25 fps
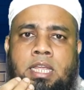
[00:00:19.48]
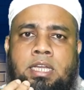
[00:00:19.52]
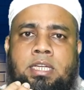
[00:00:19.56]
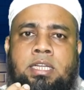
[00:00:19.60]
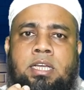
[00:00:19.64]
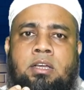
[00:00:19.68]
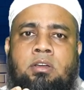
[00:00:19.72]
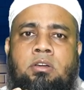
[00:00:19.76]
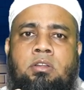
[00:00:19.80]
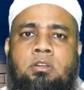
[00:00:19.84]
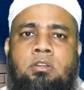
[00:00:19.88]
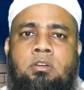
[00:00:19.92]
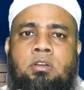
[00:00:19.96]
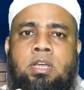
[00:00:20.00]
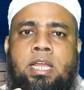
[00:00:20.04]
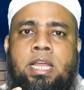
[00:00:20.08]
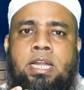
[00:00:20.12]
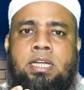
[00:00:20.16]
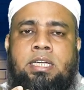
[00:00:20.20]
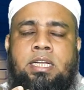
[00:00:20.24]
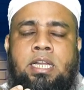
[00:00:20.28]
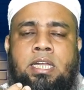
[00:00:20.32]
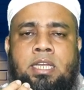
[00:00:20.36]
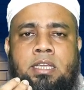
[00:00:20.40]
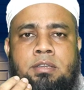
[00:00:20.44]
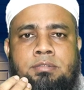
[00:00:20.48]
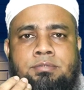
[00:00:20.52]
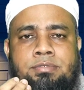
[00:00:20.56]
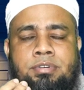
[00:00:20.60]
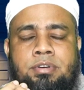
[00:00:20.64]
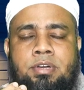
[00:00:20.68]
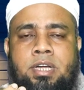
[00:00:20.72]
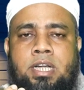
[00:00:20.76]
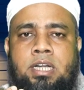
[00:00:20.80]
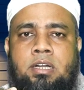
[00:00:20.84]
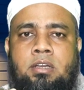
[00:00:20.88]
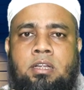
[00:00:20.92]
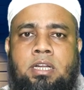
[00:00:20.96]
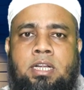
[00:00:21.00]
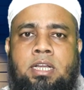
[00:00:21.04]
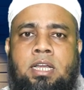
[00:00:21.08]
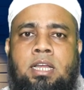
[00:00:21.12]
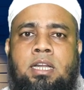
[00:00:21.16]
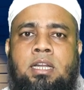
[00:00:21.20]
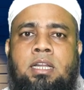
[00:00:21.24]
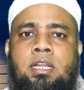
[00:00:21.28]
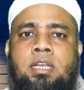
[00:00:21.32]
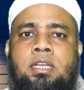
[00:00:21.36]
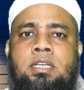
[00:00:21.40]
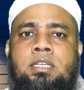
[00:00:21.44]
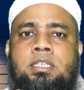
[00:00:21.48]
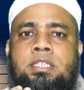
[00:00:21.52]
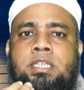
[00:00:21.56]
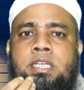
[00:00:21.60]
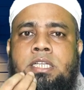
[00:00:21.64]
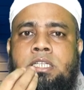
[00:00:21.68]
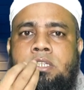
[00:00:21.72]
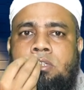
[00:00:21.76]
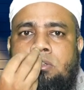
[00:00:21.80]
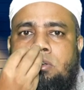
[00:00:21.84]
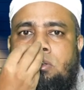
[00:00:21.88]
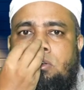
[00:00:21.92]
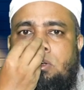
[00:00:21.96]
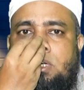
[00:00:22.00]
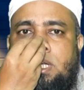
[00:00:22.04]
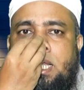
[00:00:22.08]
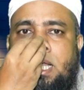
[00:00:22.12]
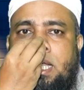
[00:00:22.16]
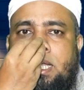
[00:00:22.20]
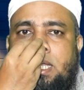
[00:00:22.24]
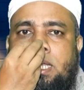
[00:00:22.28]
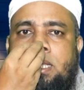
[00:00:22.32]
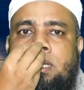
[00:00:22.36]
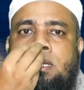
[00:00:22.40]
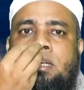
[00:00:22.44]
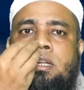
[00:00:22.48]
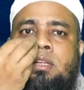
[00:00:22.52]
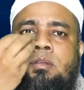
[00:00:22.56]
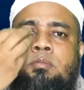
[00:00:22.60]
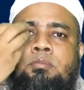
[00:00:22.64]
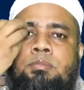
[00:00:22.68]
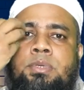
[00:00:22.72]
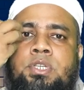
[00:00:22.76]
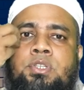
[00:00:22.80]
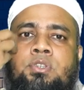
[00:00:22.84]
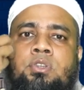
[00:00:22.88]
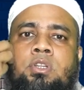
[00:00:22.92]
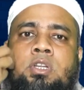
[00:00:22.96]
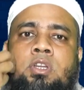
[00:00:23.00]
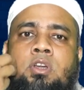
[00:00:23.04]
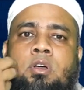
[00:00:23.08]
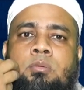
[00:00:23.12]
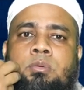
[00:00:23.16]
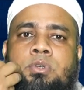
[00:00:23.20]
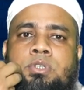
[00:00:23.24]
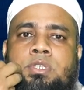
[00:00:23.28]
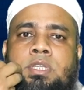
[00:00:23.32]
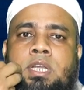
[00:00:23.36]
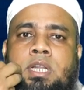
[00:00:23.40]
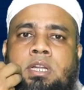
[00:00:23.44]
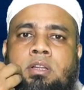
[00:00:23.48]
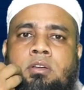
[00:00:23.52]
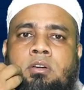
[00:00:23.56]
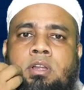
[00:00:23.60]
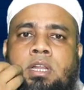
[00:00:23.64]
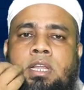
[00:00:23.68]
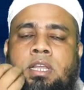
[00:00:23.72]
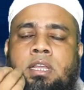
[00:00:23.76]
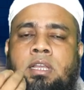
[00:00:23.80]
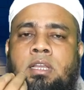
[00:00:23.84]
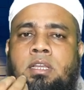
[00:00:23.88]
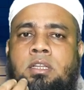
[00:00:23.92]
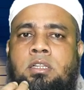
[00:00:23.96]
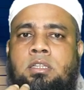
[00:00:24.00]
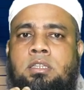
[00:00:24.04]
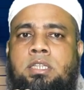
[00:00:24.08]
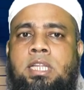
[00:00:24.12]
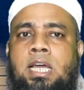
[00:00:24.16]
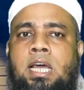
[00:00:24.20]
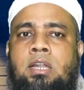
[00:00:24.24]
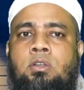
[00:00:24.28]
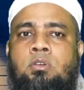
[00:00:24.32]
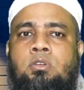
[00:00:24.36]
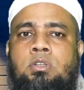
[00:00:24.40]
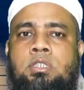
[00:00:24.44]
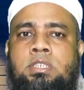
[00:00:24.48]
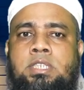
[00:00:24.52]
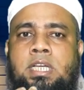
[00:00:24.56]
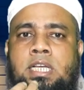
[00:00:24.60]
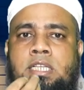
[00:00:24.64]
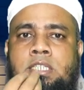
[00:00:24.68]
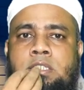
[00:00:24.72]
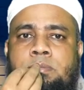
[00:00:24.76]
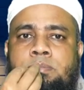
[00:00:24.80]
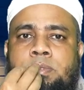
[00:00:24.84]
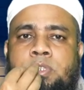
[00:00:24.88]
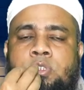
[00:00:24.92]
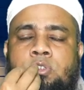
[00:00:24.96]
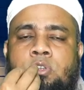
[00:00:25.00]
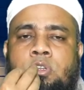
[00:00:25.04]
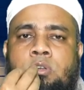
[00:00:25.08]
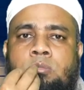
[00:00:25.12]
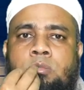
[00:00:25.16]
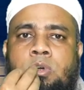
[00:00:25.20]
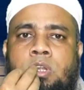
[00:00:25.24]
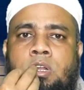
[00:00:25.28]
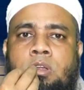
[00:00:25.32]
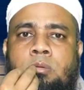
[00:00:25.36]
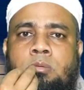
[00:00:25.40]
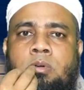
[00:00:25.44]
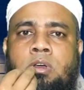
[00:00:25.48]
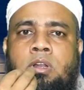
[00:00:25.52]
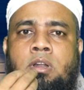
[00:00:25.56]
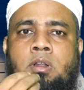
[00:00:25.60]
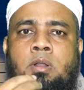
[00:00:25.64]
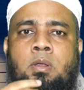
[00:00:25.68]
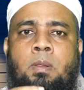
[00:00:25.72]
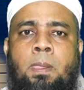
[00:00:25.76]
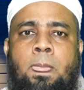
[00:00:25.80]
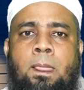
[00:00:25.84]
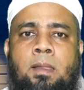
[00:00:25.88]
এটা হলো একটা লিম্ফয়েড অর্গান সেটি হলো নাকের পিছনে অবস্থান করে তালুর জাস্ট পিছন বরাবর